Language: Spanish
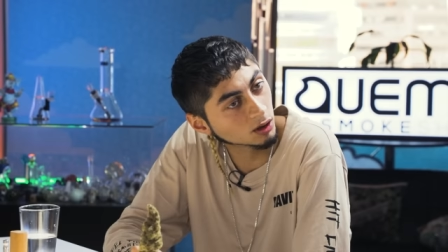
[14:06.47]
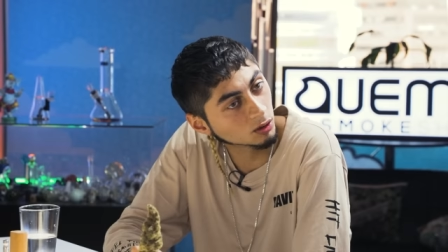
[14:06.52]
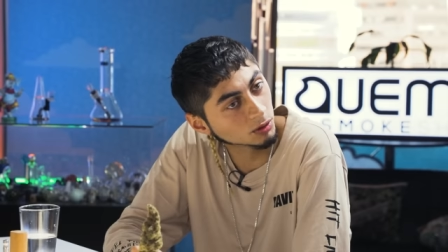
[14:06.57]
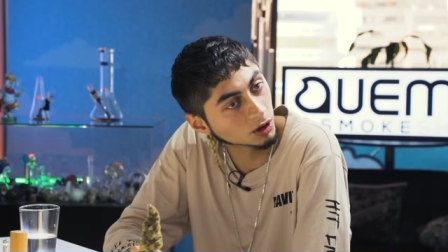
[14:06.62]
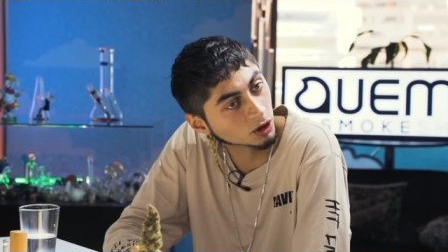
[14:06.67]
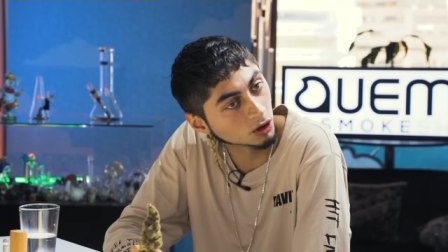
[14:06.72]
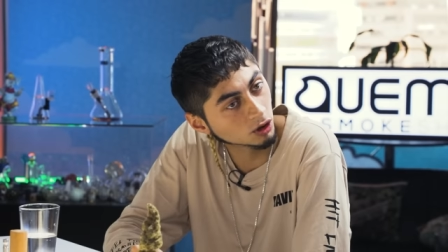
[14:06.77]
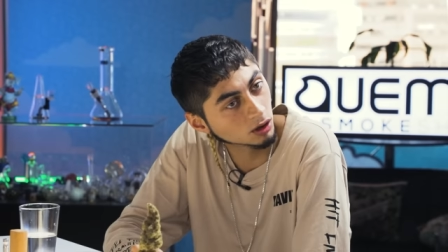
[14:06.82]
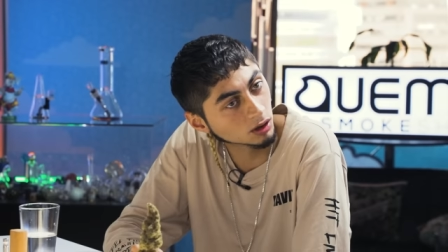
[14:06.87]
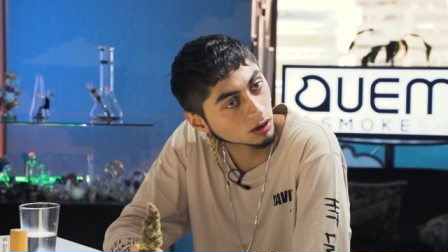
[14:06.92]
a lo
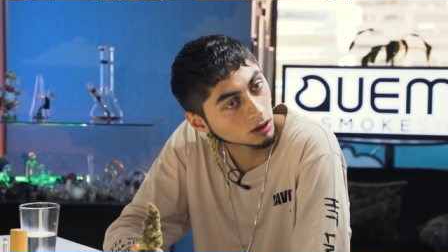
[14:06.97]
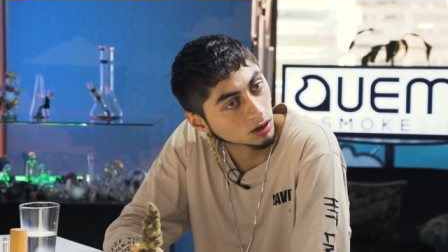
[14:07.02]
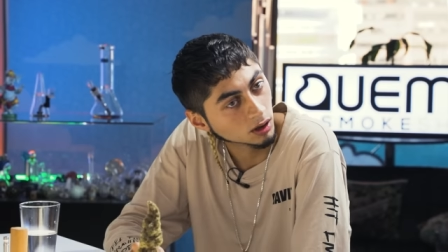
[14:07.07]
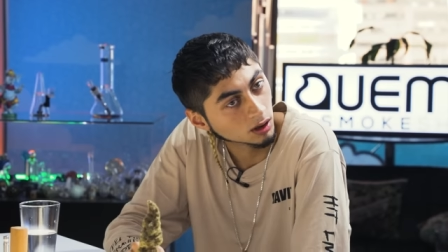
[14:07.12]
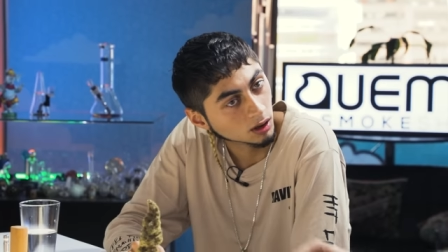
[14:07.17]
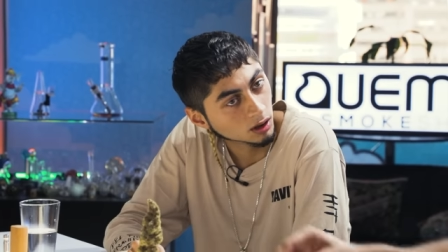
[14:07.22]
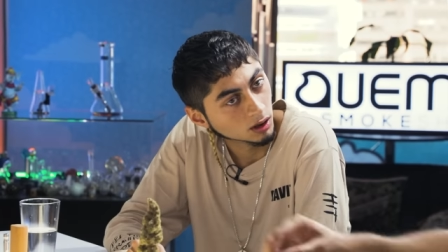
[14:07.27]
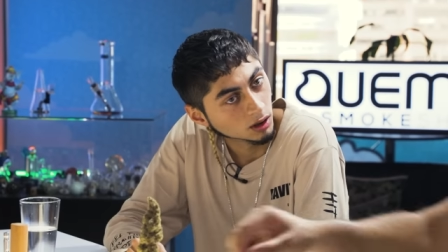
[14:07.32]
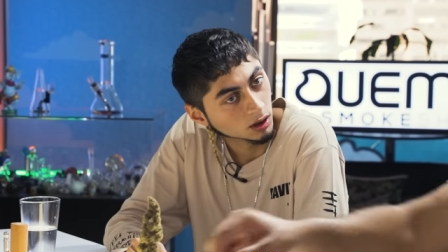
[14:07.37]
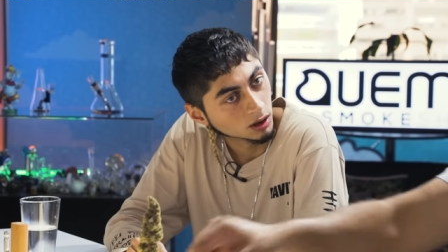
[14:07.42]
mejor
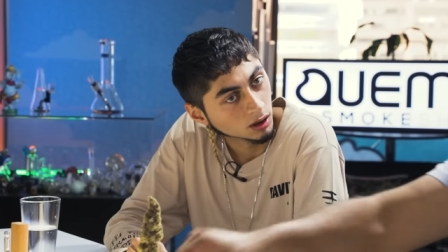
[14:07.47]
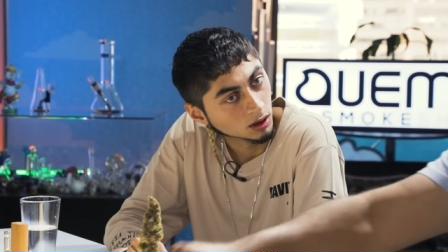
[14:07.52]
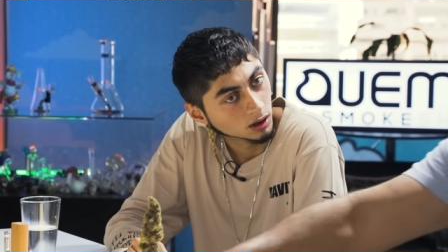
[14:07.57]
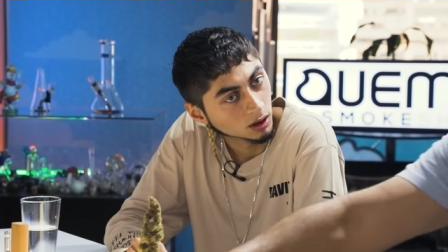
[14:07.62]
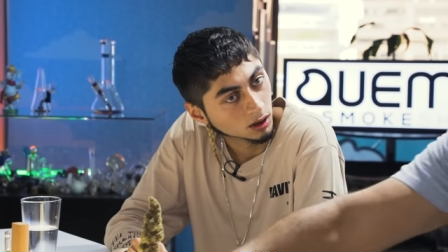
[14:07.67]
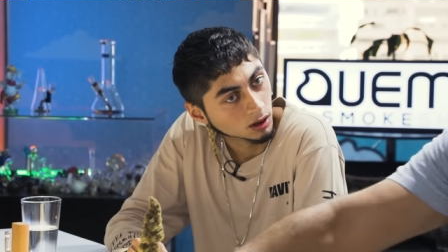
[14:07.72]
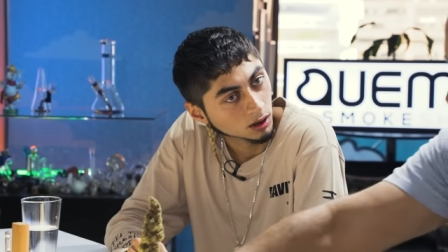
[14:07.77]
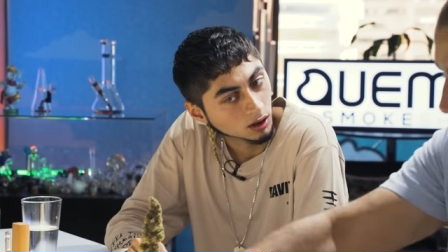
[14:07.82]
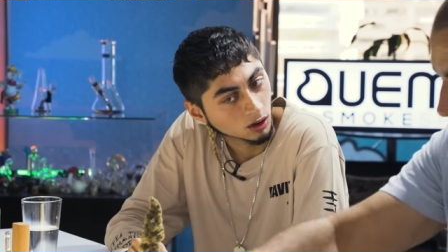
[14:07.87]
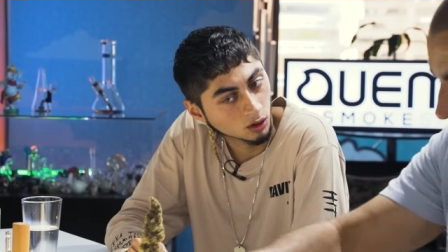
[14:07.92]

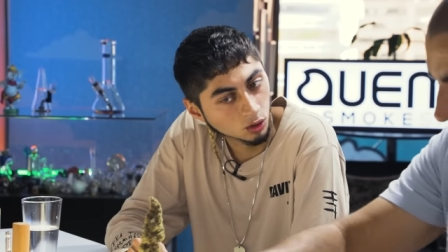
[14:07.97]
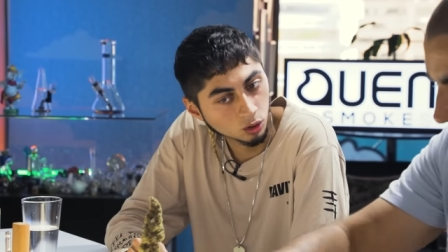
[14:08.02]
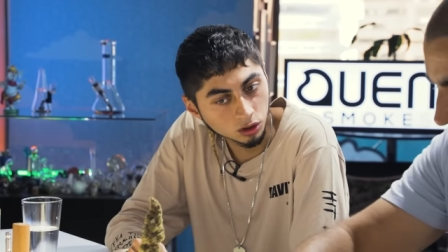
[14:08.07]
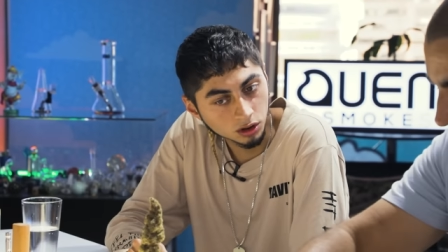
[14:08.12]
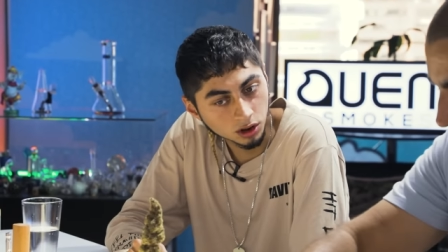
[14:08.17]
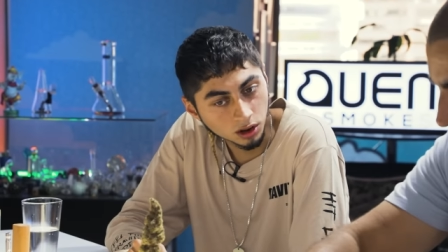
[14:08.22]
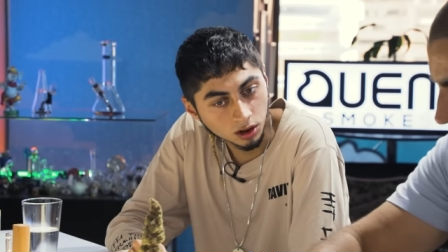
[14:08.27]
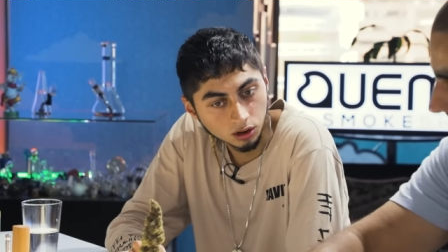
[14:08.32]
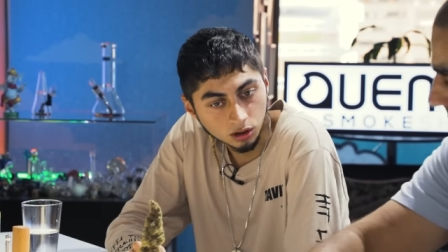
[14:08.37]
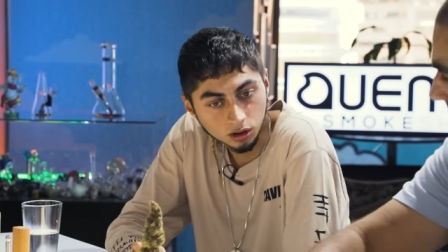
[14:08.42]

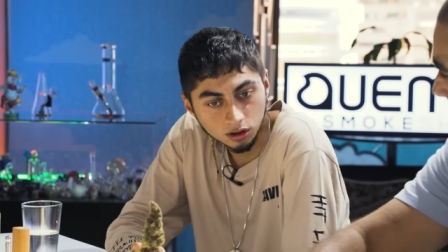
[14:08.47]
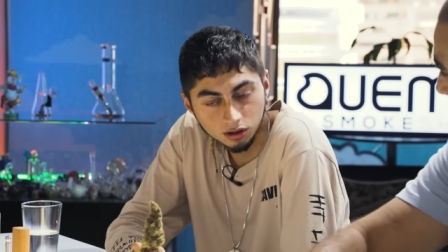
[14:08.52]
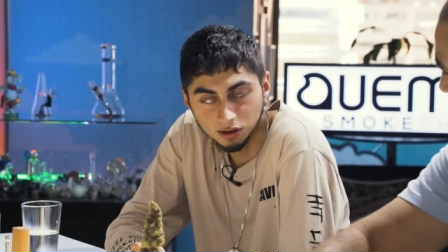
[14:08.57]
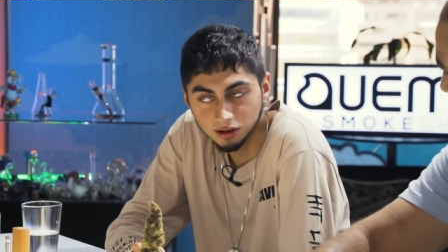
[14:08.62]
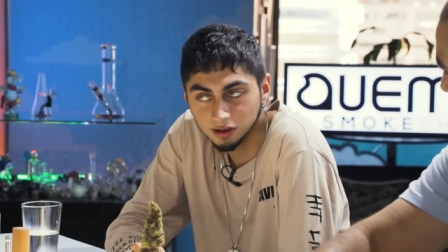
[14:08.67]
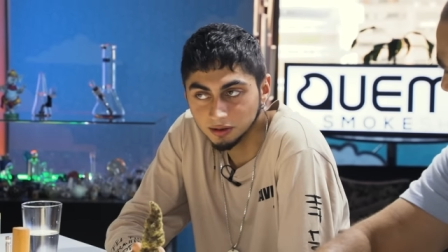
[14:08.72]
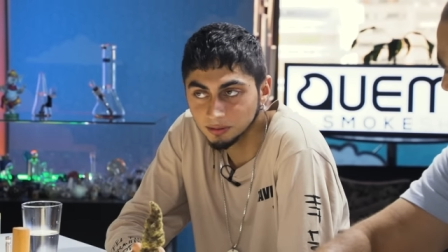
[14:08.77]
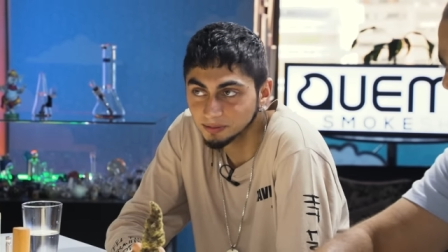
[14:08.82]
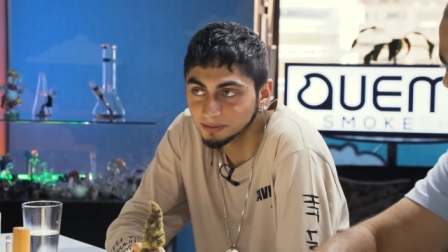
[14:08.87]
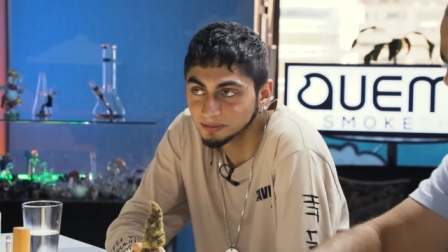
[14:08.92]

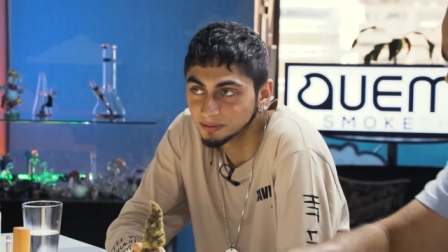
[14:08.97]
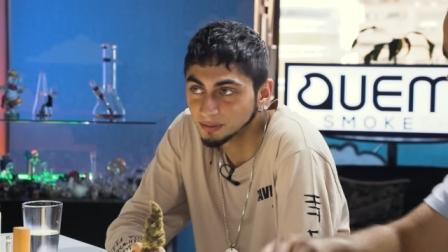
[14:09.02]
lúcido,